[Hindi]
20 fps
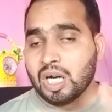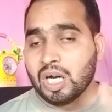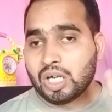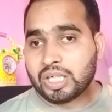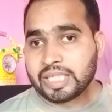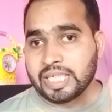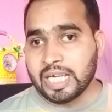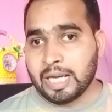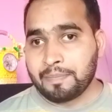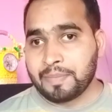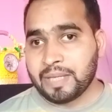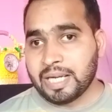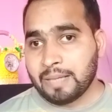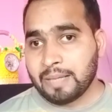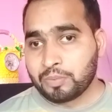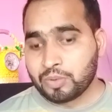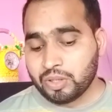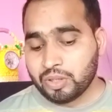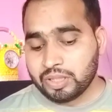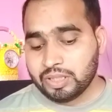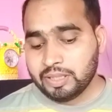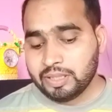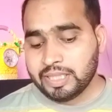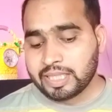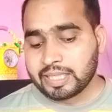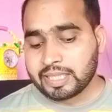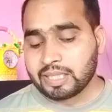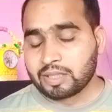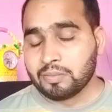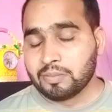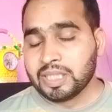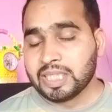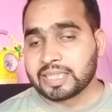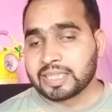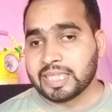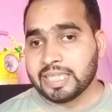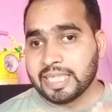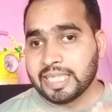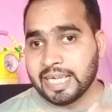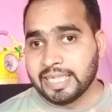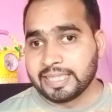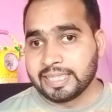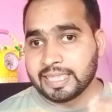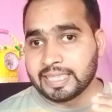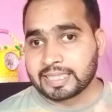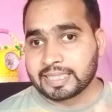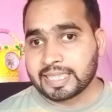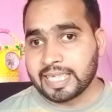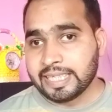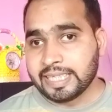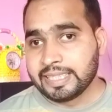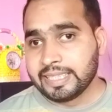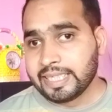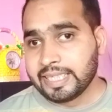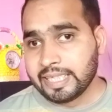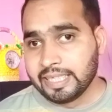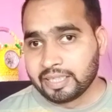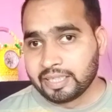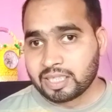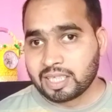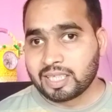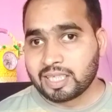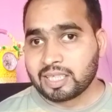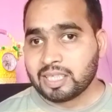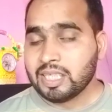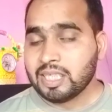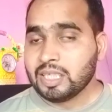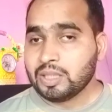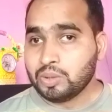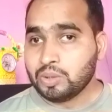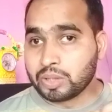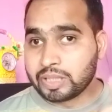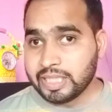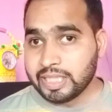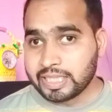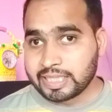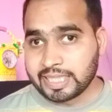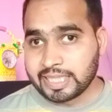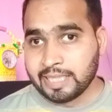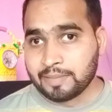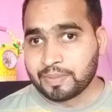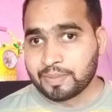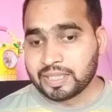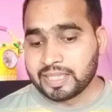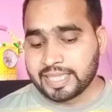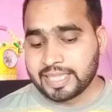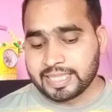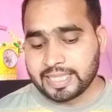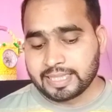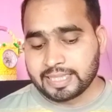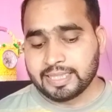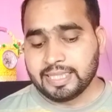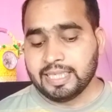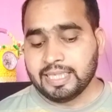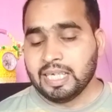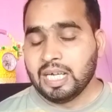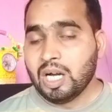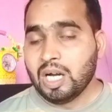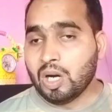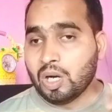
और यहाँ पे आपको देखने को मिल जाता है नाइट स्काई ग्रीन कलर जो कि स्क्रीन पर देख सकते हैं